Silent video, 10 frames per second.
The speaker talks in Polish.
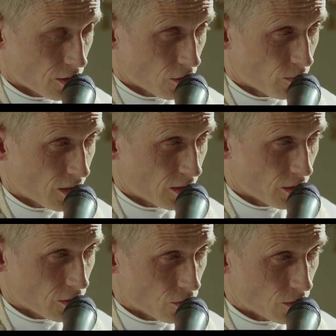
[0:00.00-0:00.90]

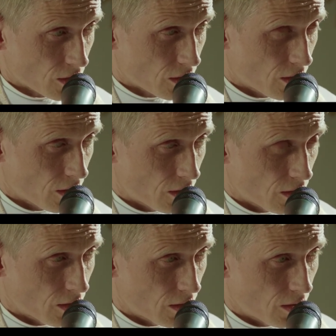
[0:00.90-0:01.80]
wprowadza jej film,
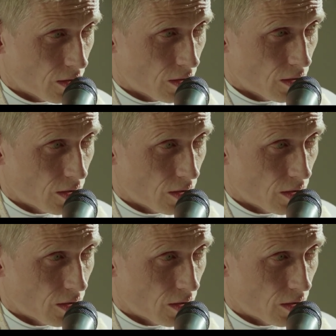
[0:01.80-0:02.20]
e, podobnego